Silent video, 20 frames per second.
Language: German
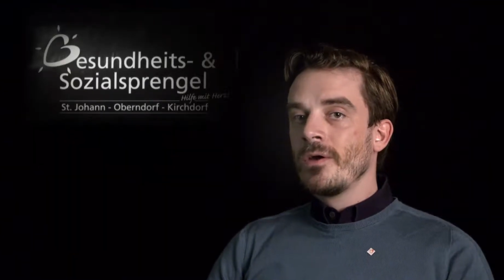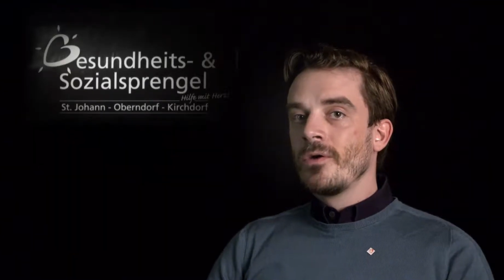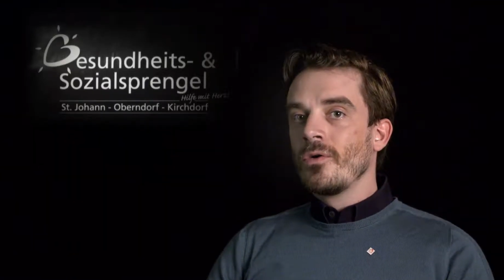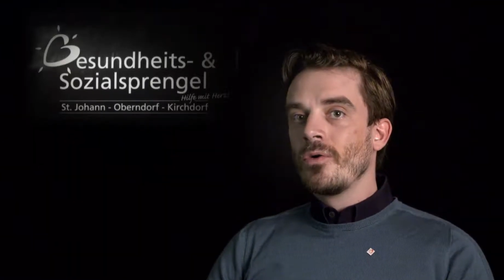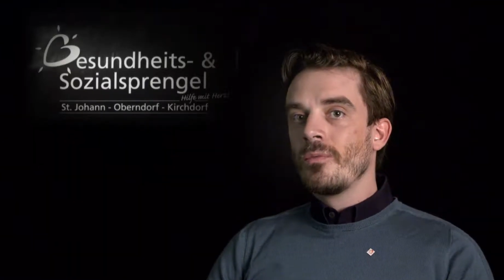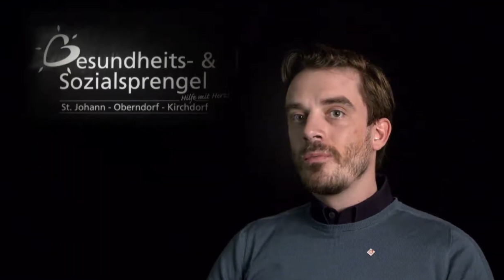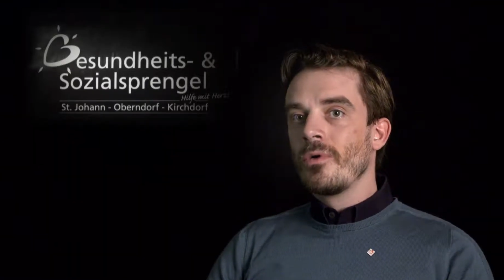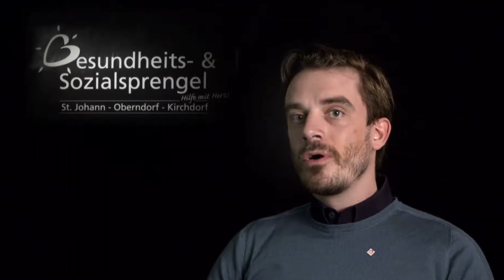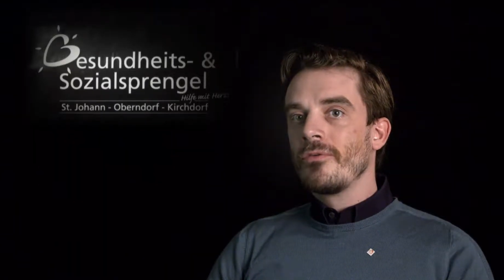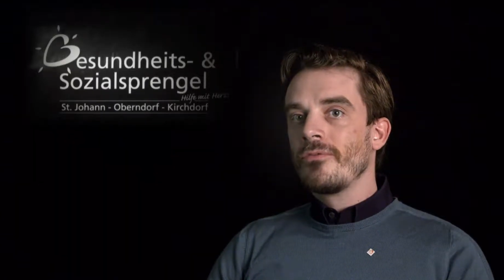
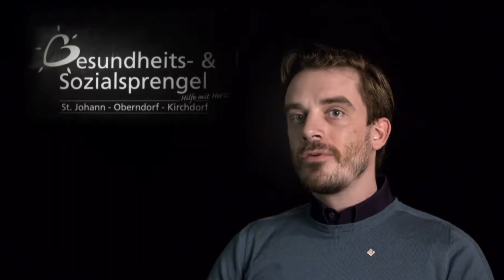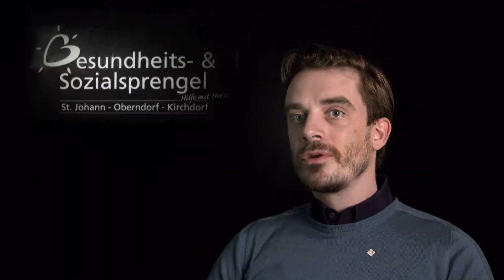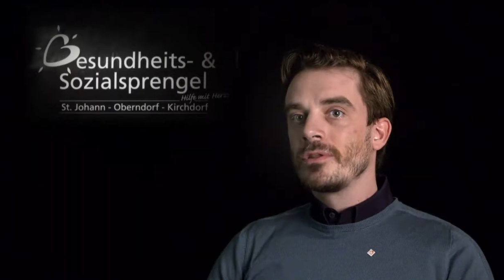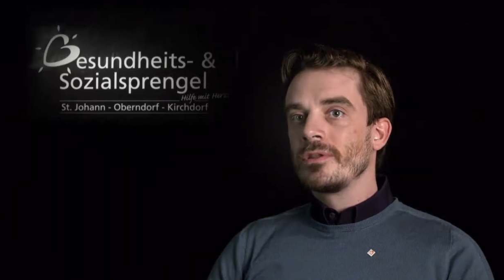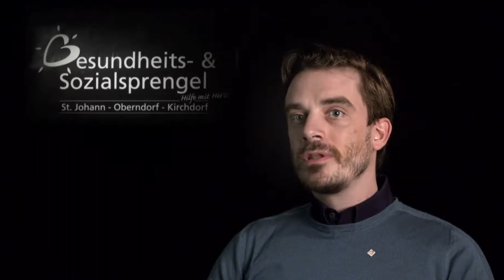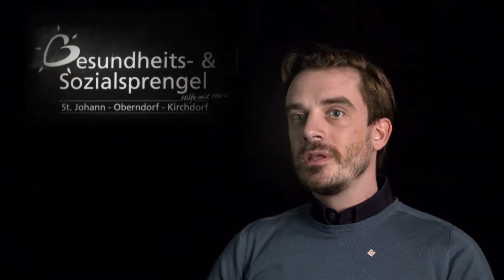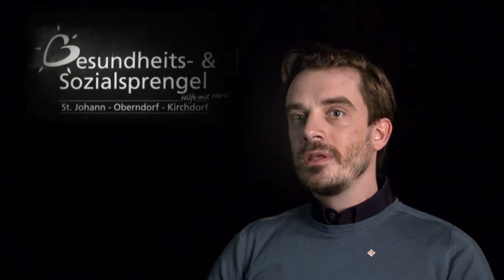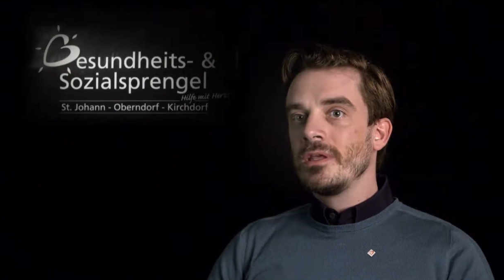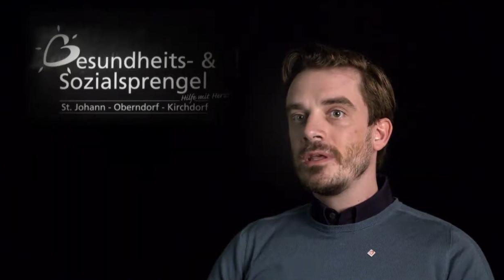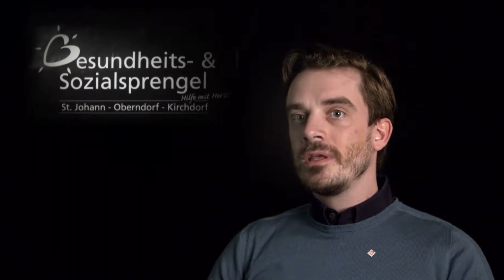um einfach
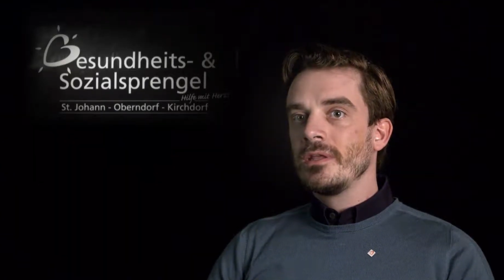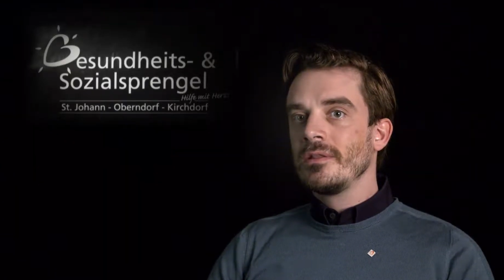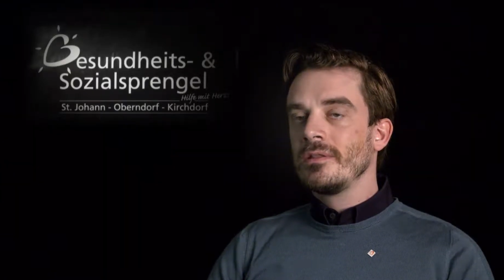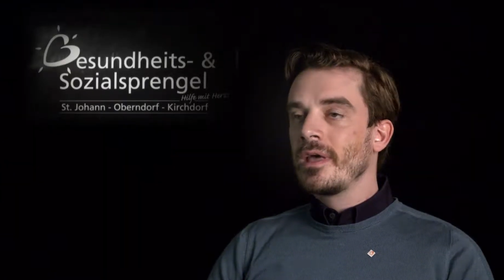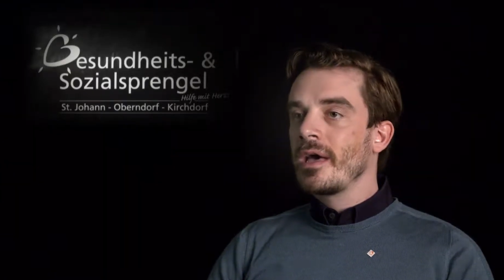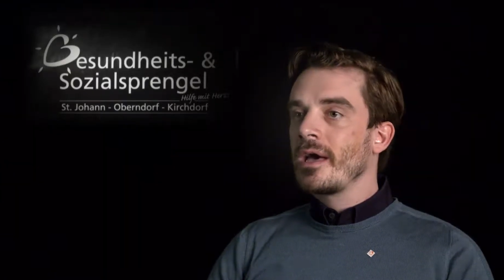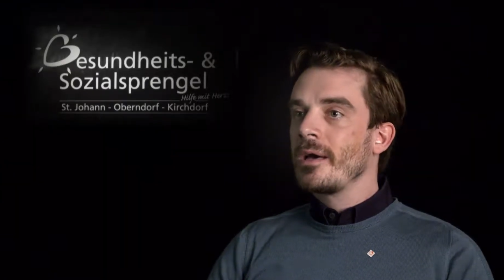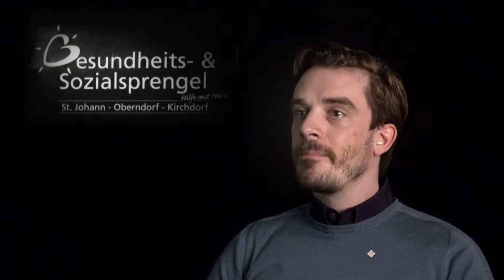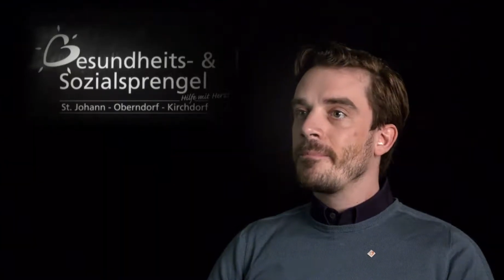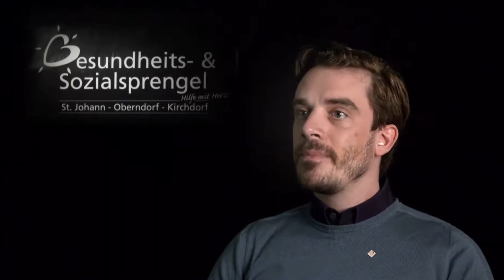die
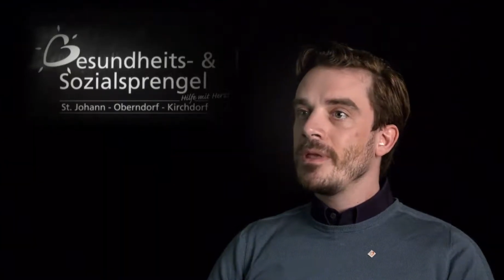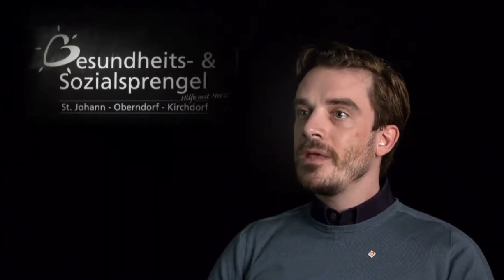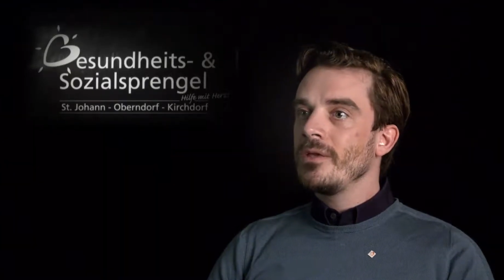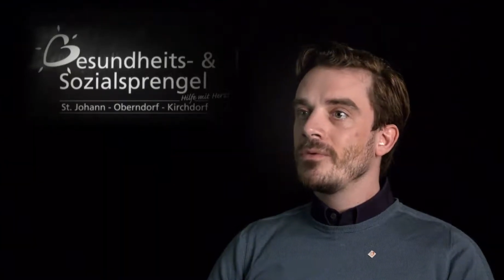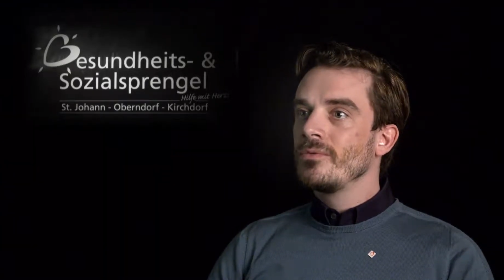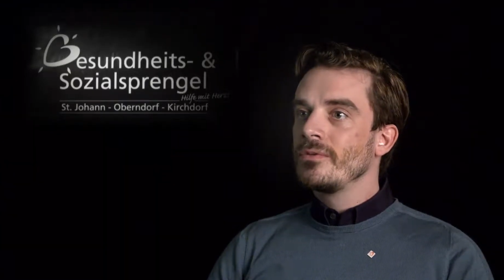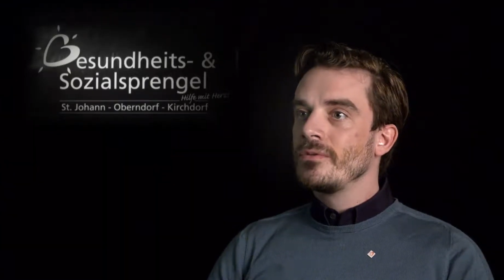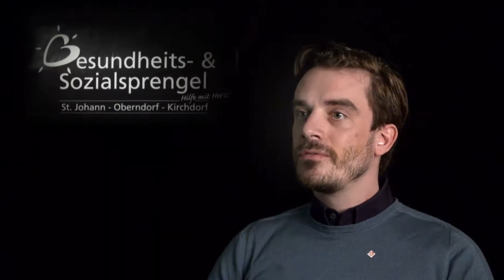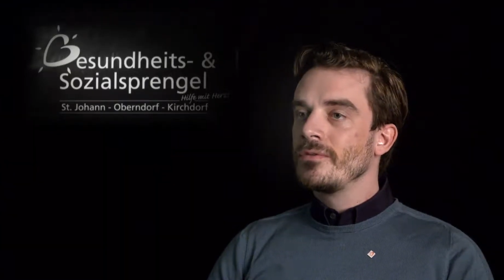Therapie und die